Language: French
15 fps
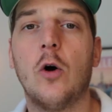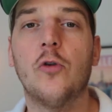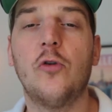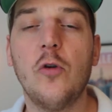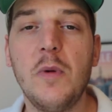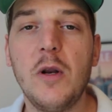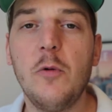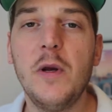En
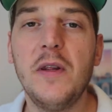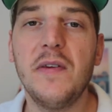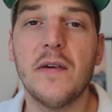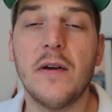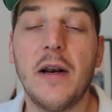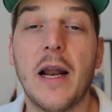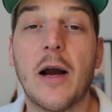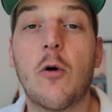2008,
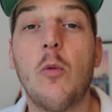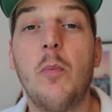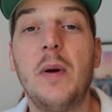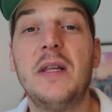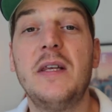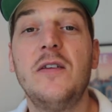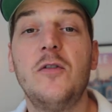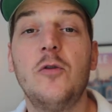la
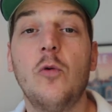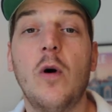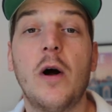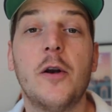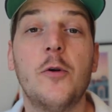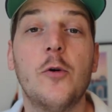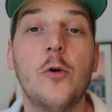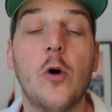compétition
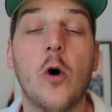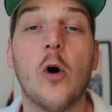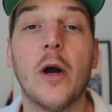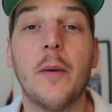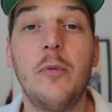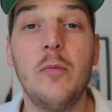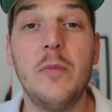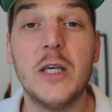a lieu en
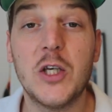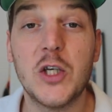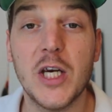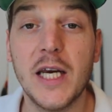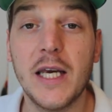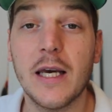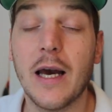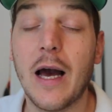République
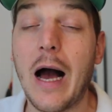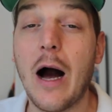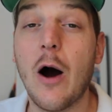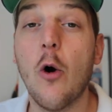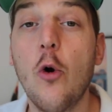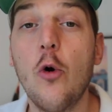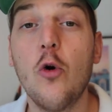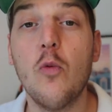tchèque
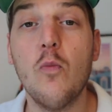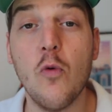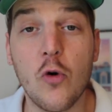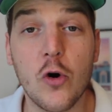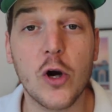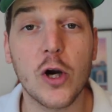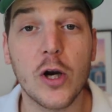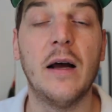à
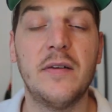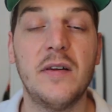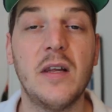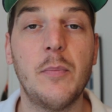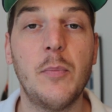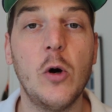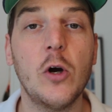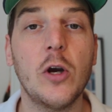Olomouc. À cette
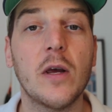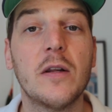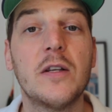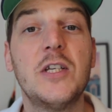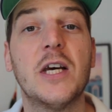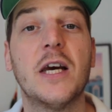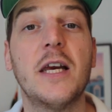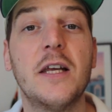époque,
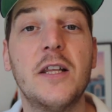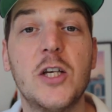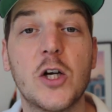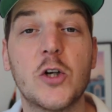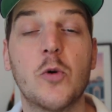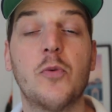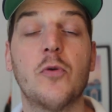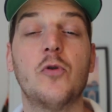Thierry est
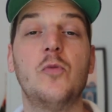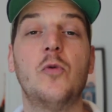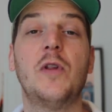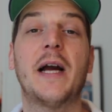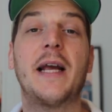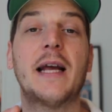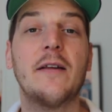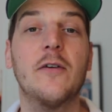déjà champion du
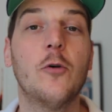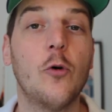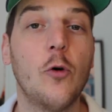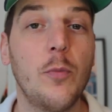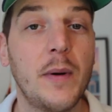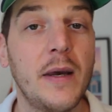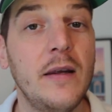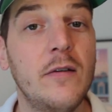monde à 4
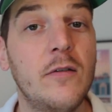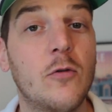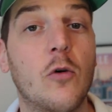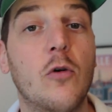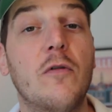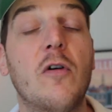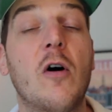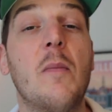reprises
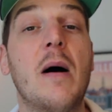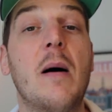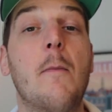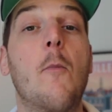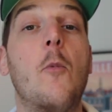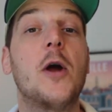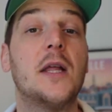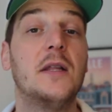sur le
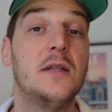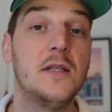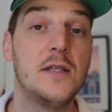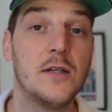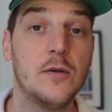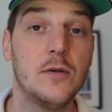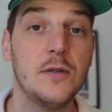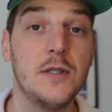format moyenne
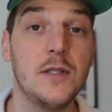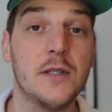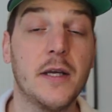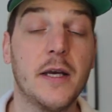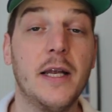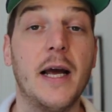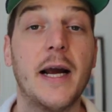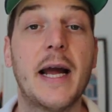distance
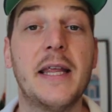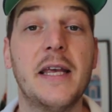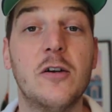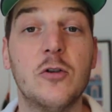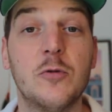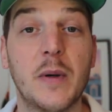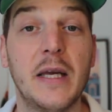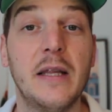et il a gagné
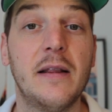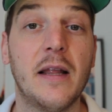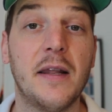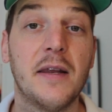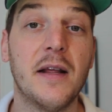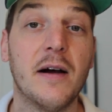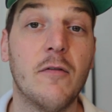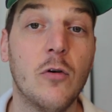le sprint
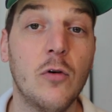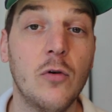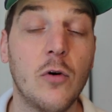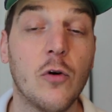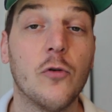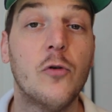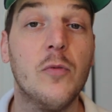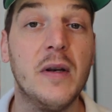l'année
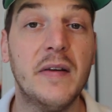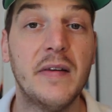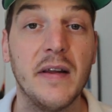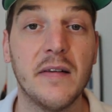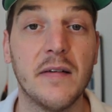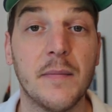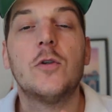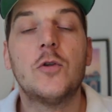d'avant en 2007.